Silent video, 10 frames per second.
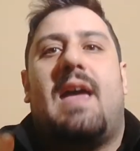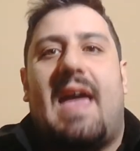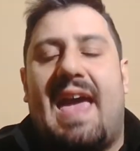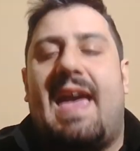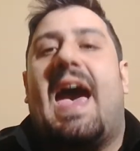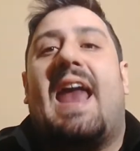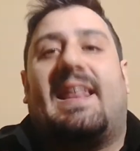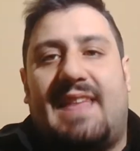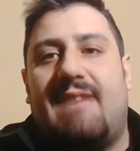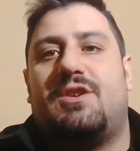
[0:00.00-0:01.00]
è
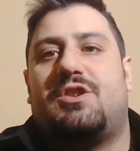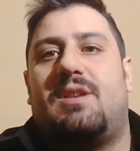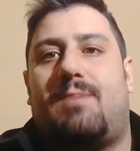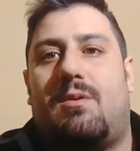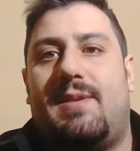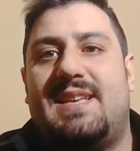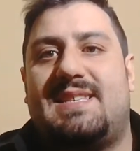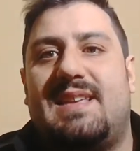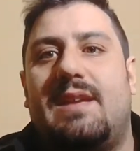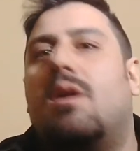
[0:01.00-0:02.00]
artefice del proprio
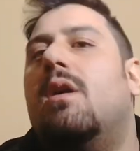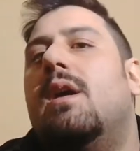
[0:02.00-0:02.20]
destino